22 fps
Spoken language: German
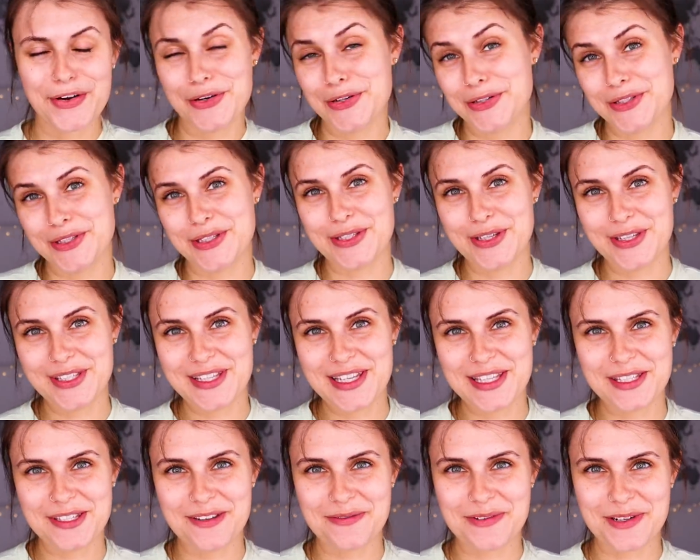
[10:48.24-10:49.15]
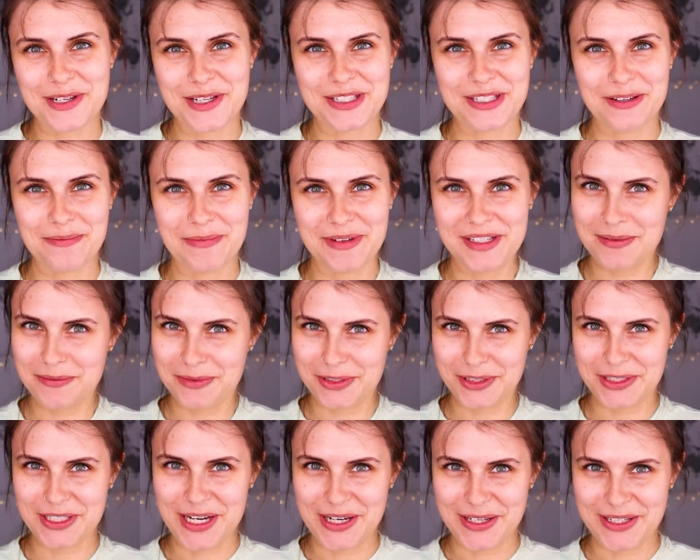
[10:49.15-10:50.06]
Und so sieht es zum Schluss noch mit dem
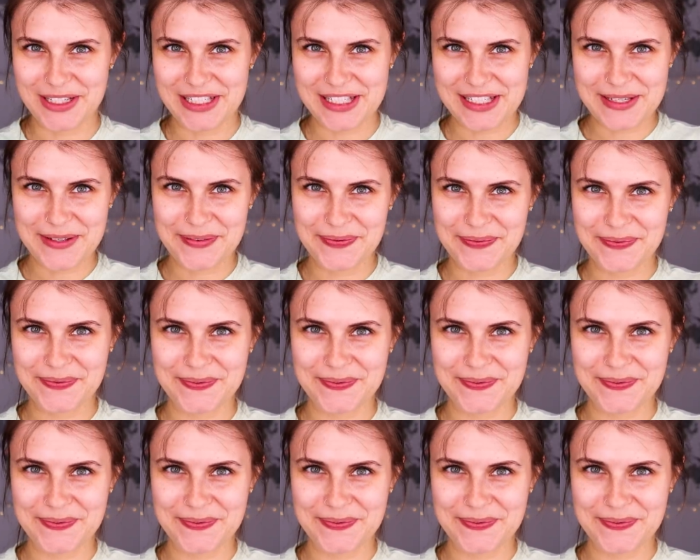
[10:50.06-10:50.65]
Dutt aus.